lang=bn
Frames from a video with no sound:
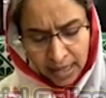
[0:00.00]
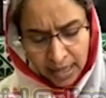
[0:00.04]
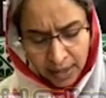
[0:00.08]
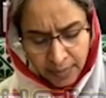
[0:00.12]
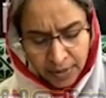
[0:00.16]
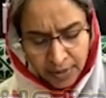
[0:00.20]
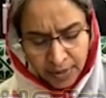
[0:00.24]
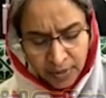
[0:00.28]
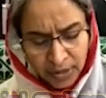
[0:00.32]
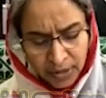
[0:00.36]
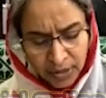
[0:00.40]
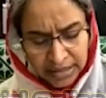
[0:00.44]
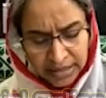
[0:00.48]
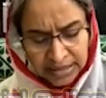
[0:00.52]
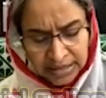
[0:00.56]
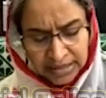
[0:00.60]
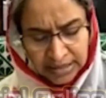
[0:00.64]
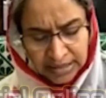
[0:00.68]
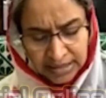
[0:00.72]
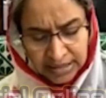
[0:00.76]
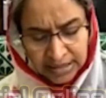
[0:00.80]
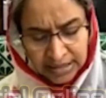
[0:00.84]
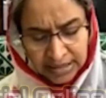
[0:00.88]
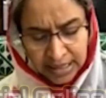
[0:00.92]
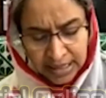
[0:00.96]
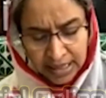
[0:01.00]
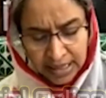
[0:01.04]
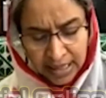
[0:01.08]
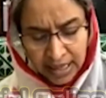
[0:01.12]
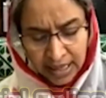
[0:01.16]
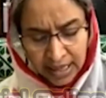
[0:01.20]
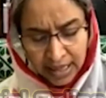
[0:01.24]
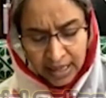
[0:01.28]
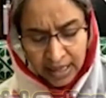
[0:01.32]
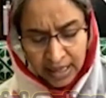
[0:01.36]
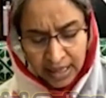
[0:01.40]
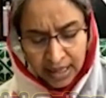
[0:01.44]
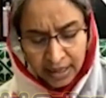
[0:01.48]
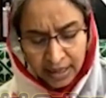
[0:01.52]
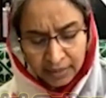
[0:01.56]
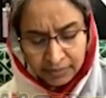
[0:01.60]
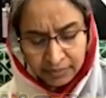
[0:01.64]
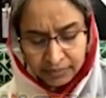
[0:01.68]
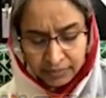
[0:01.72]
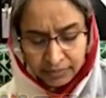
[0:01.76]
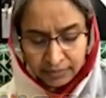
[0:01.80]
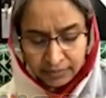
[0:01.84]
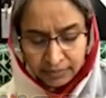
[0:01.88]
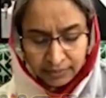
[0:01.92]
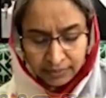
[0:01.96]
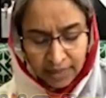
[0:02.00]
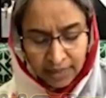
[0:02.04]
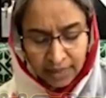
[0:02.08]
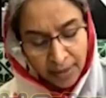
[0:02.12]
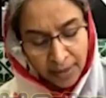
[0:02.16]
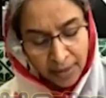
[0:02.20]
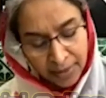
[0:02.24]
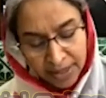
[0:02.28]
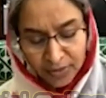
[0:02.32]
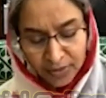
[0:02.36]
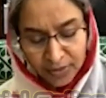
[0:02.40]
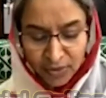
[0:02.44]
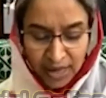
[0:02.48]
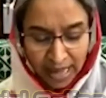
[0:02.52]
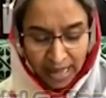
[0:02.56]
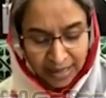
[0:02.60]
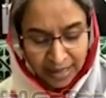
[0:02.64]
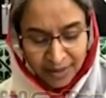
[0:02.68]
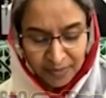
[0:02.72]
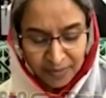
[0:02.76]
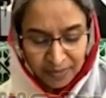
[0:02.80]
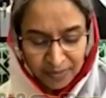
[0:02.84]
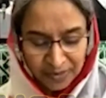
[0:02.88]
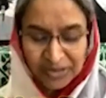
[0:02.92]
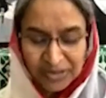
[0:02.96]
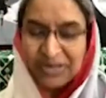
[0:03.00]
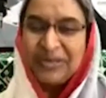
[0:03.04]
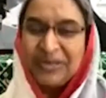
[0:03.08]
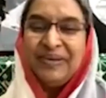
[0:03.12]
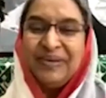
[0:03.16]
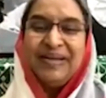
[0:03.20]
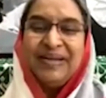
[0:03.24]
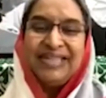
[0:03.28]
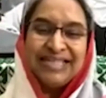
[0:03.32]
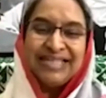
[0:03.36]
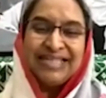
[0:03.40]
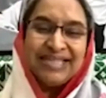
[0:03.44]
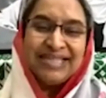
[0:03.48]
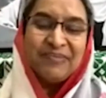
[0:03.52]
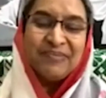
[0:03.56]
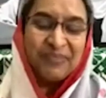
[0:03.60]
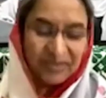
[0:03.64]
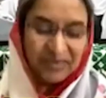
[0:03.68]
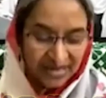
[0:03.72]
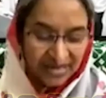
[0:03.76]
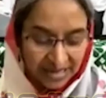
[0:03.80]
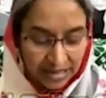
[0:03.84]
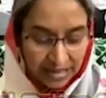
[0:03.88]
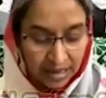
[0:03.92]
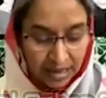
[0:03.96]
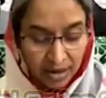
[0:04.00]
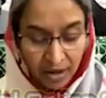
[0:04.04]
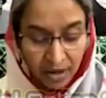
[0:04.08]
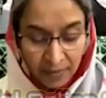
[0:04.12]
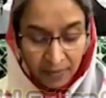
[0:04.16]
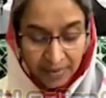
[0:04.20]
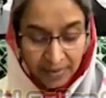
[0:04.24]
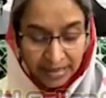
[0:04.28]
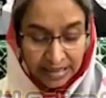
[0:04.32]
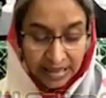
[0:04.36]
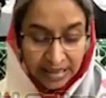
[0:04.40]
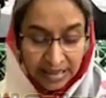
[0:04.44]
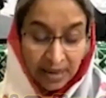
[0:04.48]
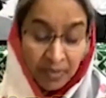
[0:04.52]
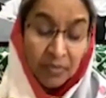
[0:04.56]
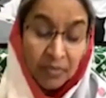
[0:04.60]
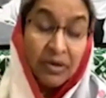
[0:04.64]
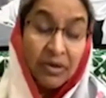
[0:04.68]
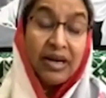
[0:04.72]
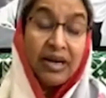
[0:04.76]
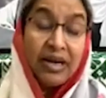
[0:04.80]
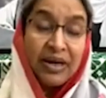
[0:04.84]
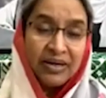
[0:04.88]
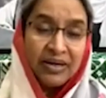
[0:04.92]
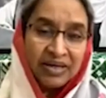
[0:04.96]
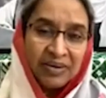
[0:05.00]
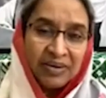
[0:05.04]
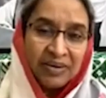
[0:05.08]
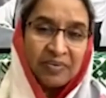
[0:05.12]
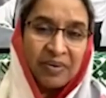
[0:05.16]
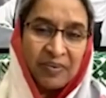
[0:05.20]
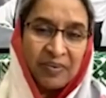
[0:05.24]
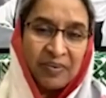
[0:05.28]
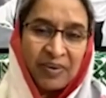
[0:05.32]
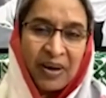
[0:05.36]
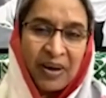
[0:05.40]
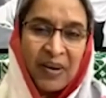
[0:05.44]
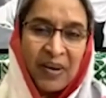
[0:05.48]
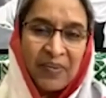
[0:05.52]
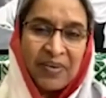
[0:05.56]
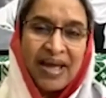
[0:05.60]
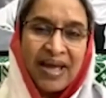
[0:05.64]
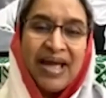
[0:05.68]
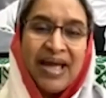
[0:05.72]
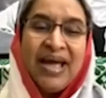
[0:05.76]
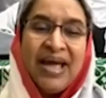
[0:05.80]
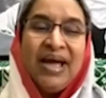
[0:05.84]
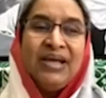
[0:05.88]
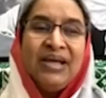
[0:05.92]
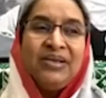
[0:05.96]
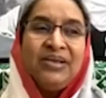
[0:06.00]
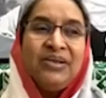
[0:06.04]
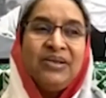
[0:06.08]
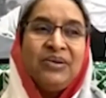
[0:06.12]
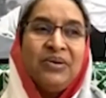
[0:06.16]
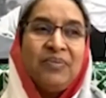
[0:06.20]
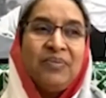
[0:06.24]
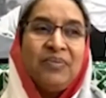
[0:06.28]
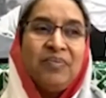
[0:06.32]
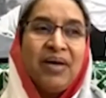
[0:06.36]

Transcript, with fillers: আপনারা বলেছেন যে আবার ওই একই প্রশ্ন হয়েছে যে পরীক্ষা হবে কিনা মূল্যায়ন কিভাবে হবে তো